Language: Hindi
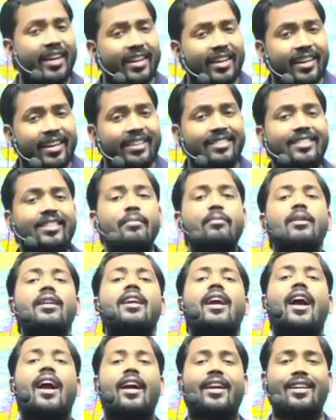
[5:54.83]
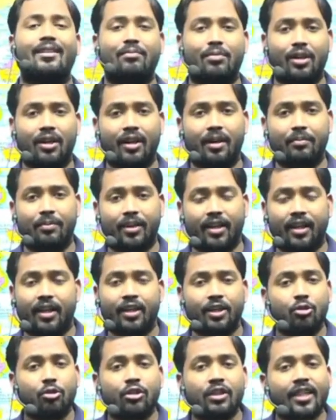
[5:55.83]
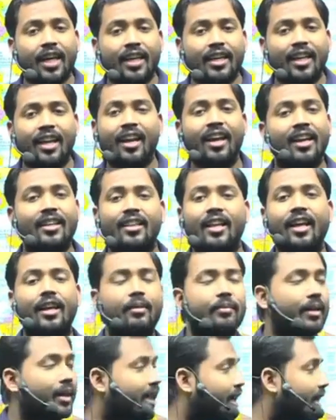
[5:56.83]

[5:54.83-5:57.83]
एग्रेसिवली आगे बढ़ना पड़ेगा क्योंकि चाइना लगातार हमें